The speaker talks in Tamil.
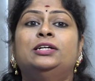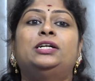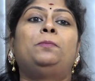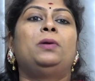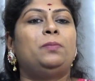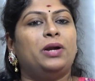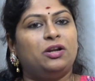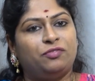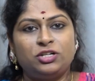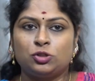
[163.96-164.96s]
ட்ரிபிள்
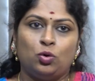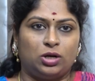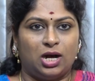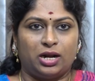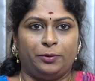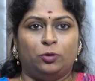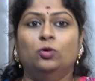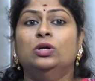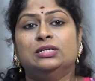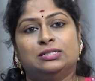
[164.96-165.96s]
பெனிஃபிட்ஸ் கொடுக்க
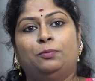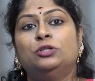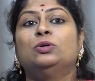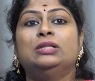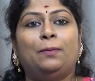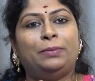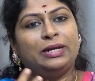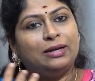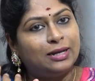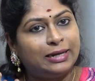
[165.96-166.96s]
ஆரம்பிக்கும் சப்போஸ் வந்து
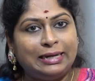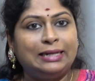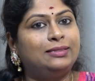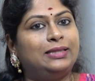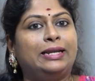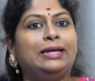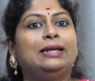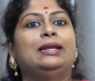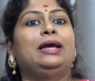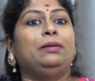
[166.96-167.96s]
அப்படியெல்லாம் ஹீலிங்
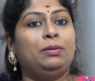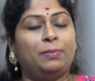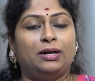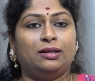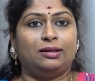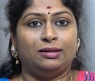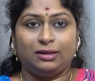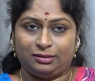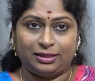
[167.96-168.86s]
தெரியலை எப்படி பண்ணுறது